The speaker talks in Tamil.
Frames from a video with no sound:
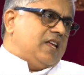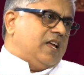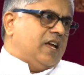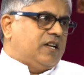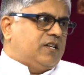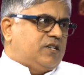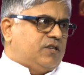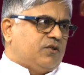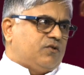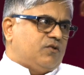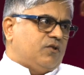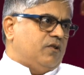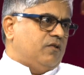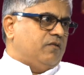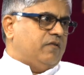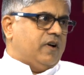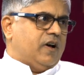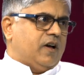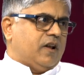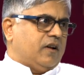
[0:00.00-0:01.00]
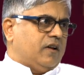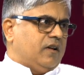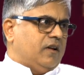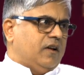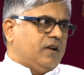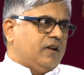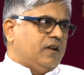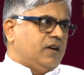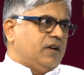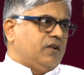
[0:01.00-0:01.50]
ஏற்றுக்கொள்வார்
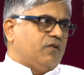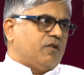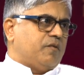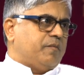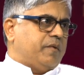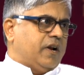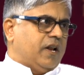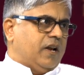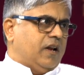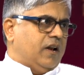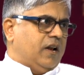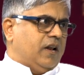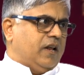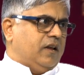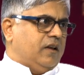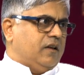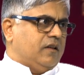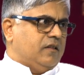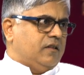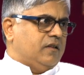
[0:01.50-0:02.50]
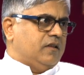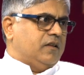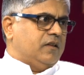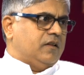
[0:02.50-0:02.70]
என்கின்ற ஒரு மனநிலை இது